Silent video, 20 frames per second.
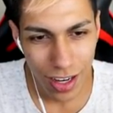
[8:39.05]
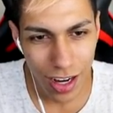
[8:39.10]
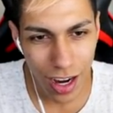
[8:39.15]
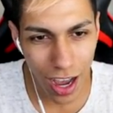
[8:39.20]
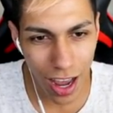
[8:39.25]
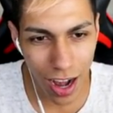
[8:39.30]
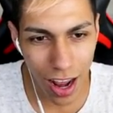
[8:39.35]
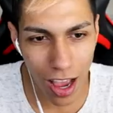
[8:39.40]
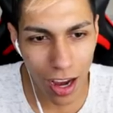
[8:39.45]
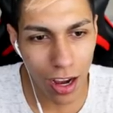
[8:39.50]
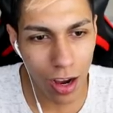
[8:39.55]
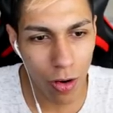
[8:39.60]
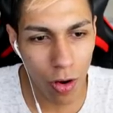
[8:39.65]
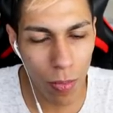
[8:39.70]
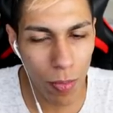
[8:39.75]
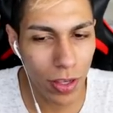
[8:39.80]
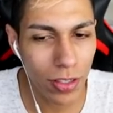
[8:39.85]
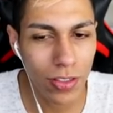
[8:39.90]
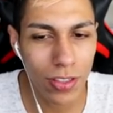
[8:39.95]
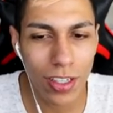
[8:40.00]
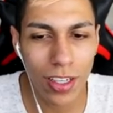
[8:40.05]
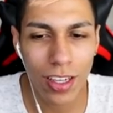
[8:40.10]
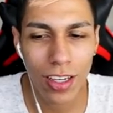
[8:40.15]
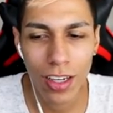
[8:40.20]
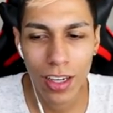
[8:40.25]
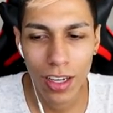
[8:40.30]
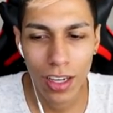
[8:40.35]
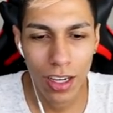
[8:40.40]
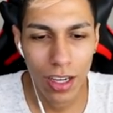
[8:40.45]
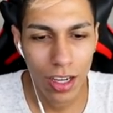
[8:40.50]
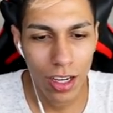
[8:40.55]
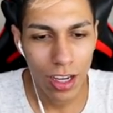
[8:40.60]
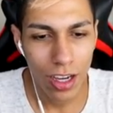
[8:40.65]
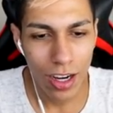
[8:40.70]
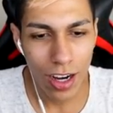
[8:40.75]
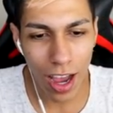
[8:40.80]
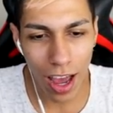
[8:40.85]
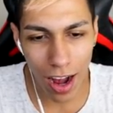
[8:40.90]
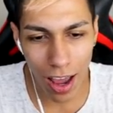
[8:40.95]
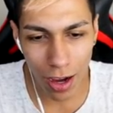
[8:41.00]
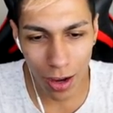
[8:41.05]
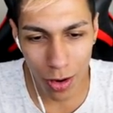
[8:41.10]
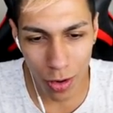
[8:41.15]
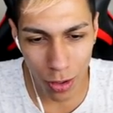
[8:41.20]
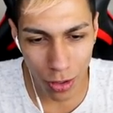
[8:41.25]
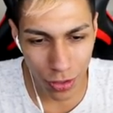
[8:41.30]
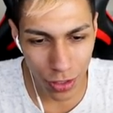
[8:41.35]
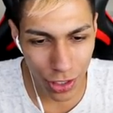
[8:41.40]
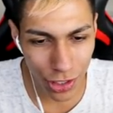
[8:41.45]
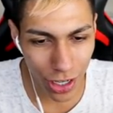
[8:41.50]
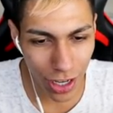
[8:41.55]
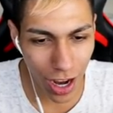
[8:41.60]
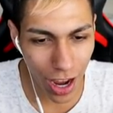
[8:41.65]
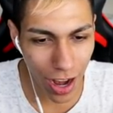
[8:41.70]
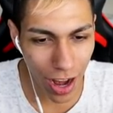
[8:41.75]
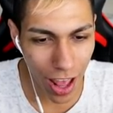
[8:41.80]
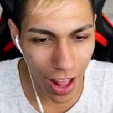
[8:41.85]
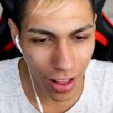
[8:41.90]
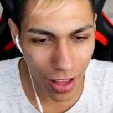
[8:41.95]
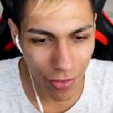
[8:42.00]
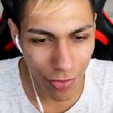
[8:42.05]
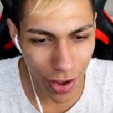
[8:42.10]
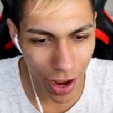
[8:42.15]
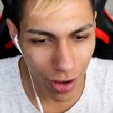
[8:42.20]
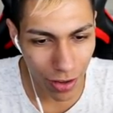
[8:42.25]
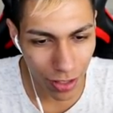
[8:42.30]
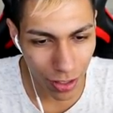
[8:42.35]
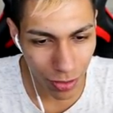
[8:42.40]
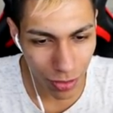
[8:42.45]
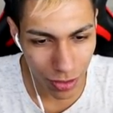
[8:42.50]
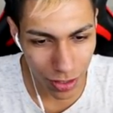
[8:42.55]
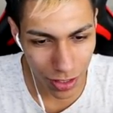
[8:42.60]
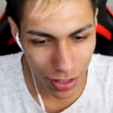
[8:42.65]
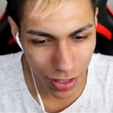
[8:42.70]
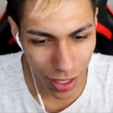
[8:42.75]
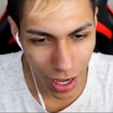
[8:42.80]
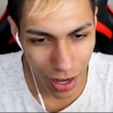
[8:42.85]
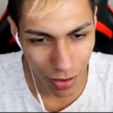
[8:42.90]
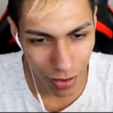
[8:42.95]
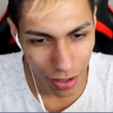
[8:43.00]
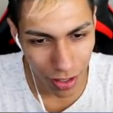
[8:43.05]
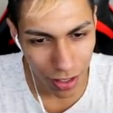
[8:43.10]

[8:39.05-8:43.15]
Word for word: Caraca, eu não consigo... ataque! Caraca, eu não consigo enxergar nada, velho. O que tá acontecendo?